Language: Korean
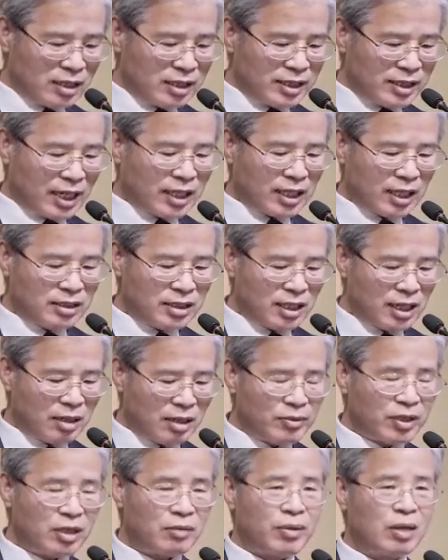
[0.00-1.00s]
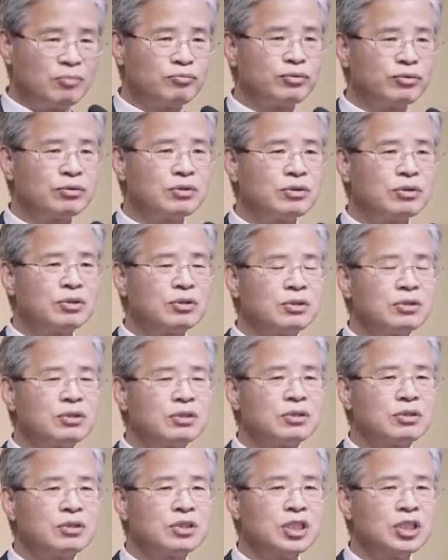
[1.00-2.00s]
약한 사람에게 베푸는
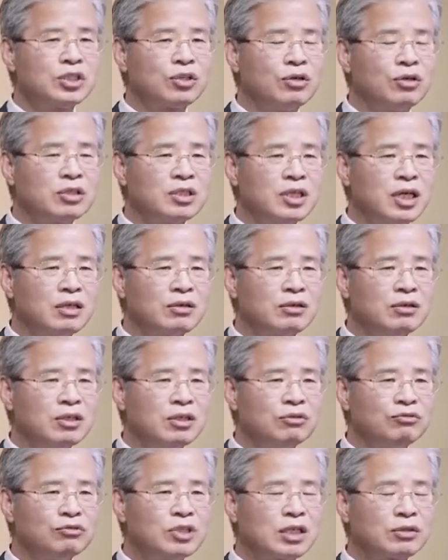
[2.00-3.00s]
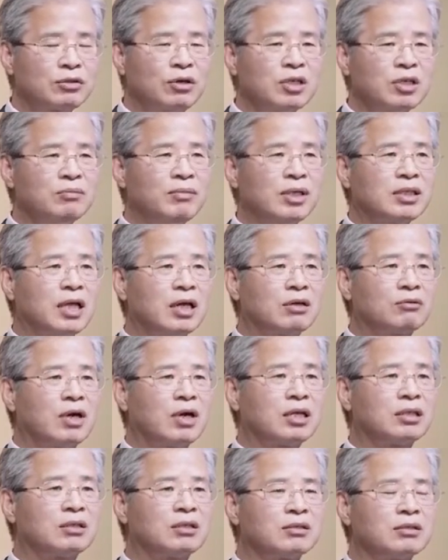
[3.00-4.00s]
것이 덕이에요. 우리가 덕이 많다고
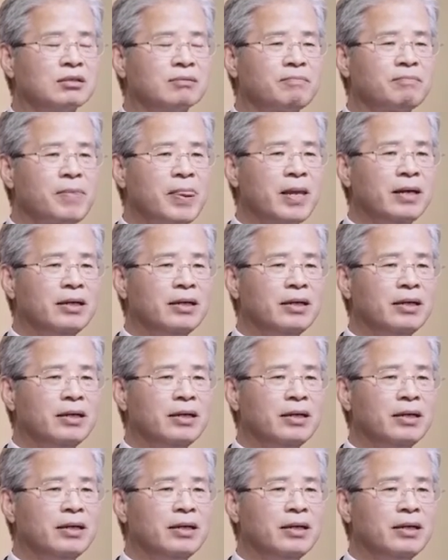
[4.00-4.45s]
하는 것은